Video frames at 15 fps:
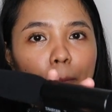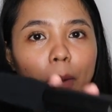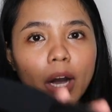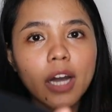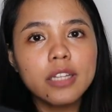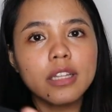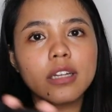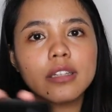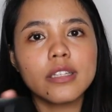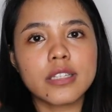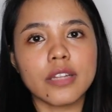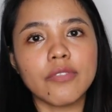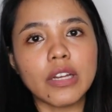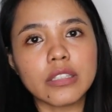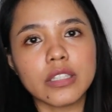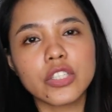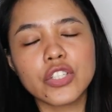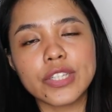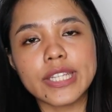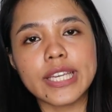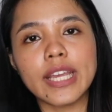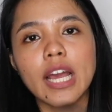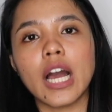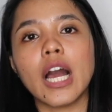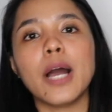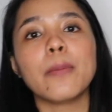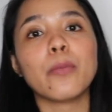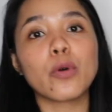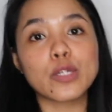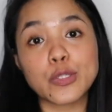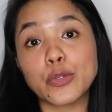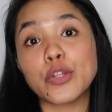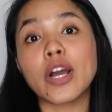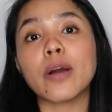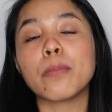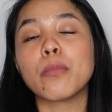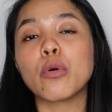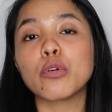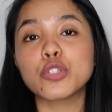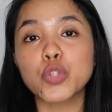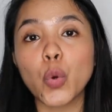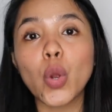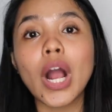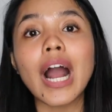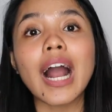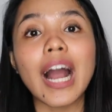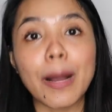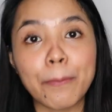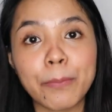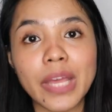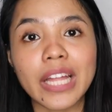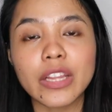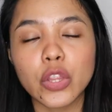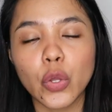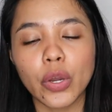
But, ang disadvantage niya, mukusog, mukusog ang ambient